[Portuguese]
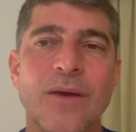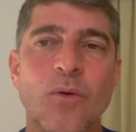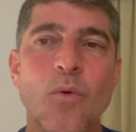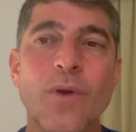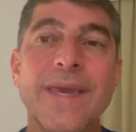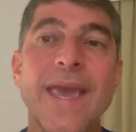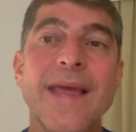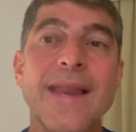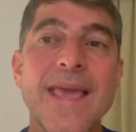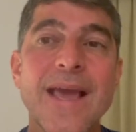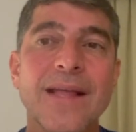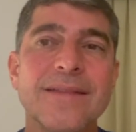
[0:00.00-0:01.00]
O
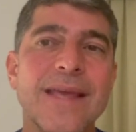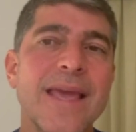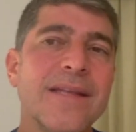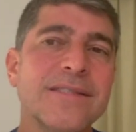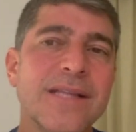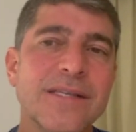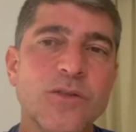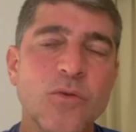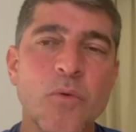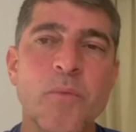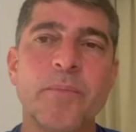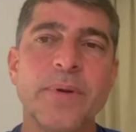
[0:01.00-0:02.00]
querer dele está se
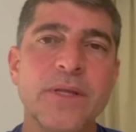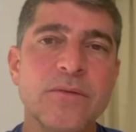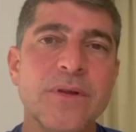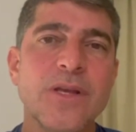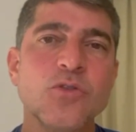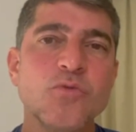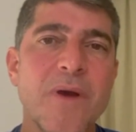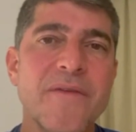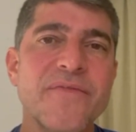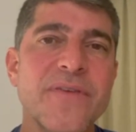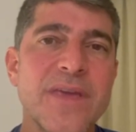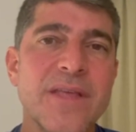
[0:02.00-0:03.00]
cumprindo na sua
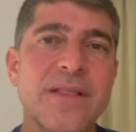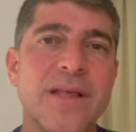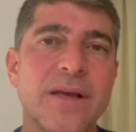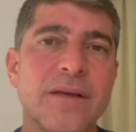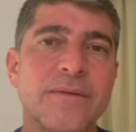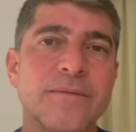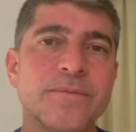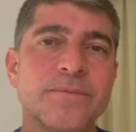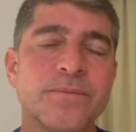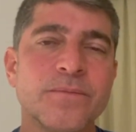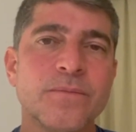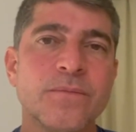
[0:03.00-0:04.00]
vida.
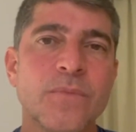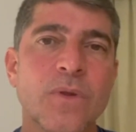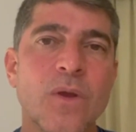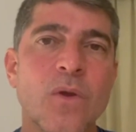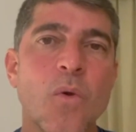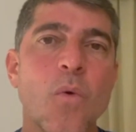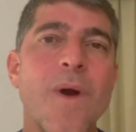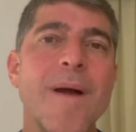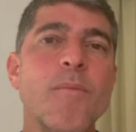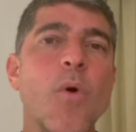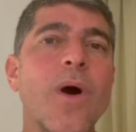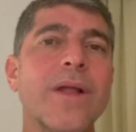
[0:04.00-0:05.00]
O
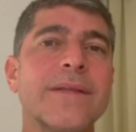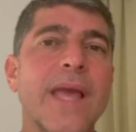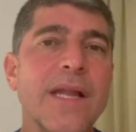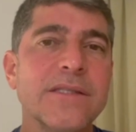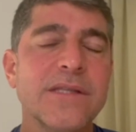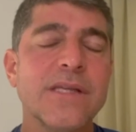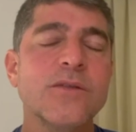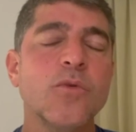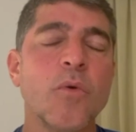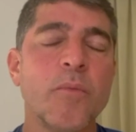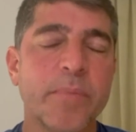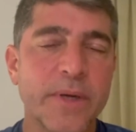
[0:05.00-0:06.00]
amor dele está se
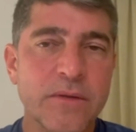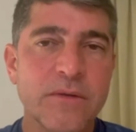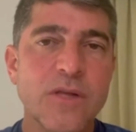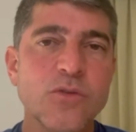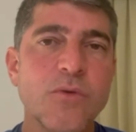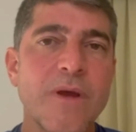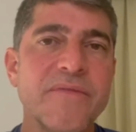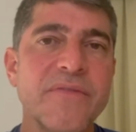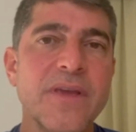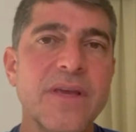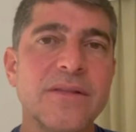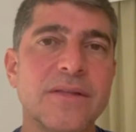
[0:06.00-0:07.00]
cumprindo na sua
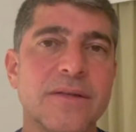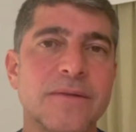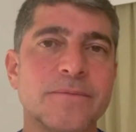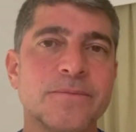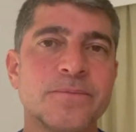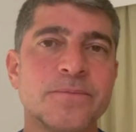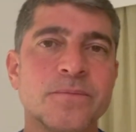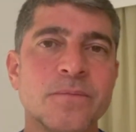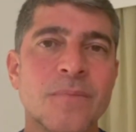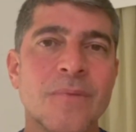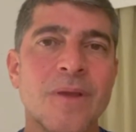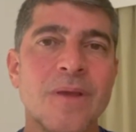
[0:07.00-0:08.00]
vida.
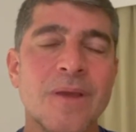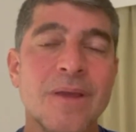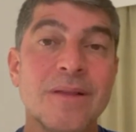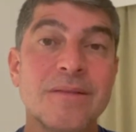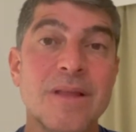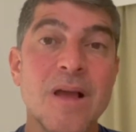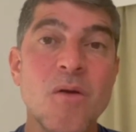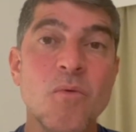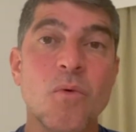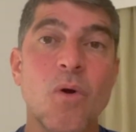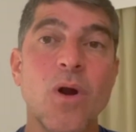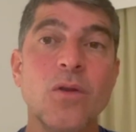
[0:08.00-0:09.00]

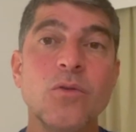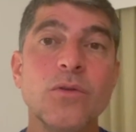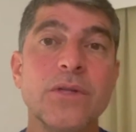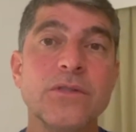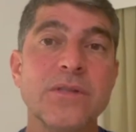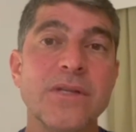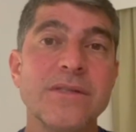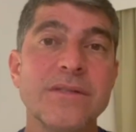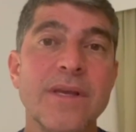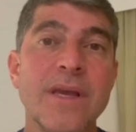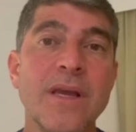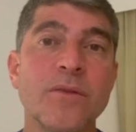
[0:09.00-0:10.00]
Então, olha o que o texto está
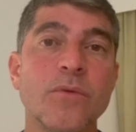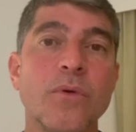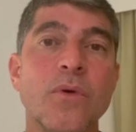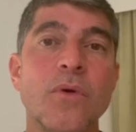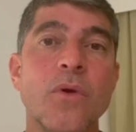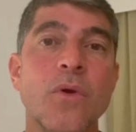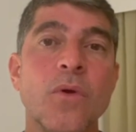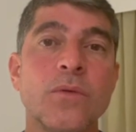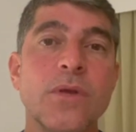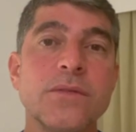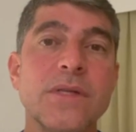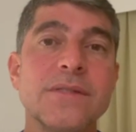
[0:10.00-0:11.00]
dizendo. O
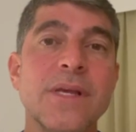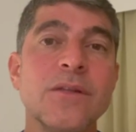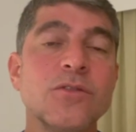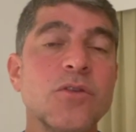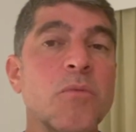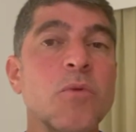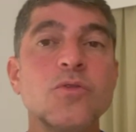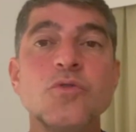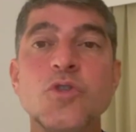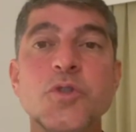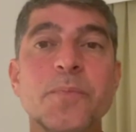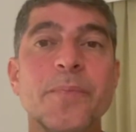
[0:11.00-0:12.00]
texto está dizendo que são muitos
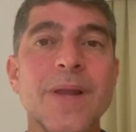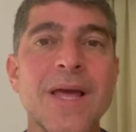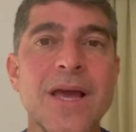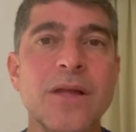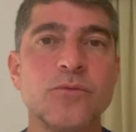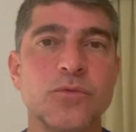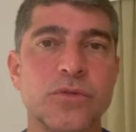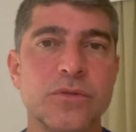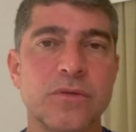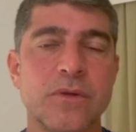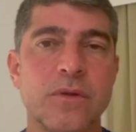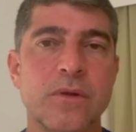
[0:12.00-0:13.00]
os
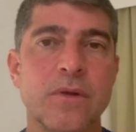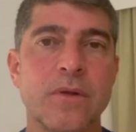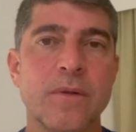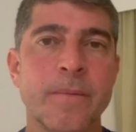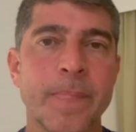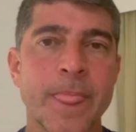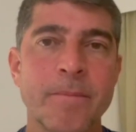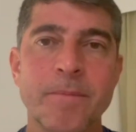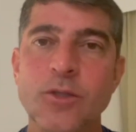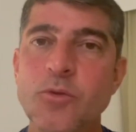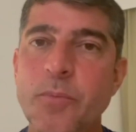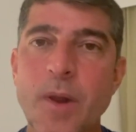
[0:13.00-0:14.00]
planos,
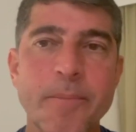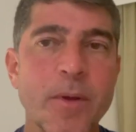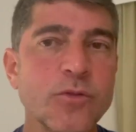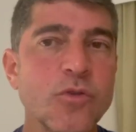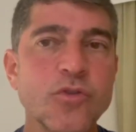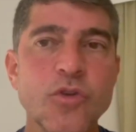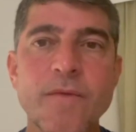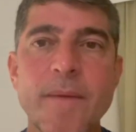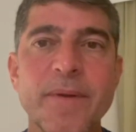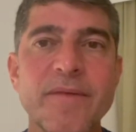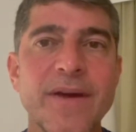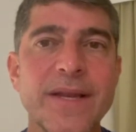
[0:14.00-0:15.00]
mas o propósito do Senhor vai
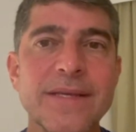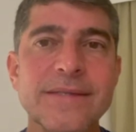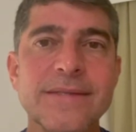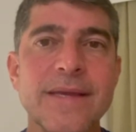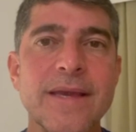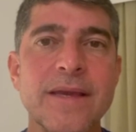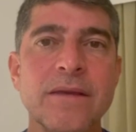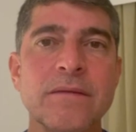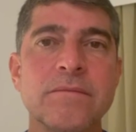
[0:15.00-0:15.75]
prevalecer.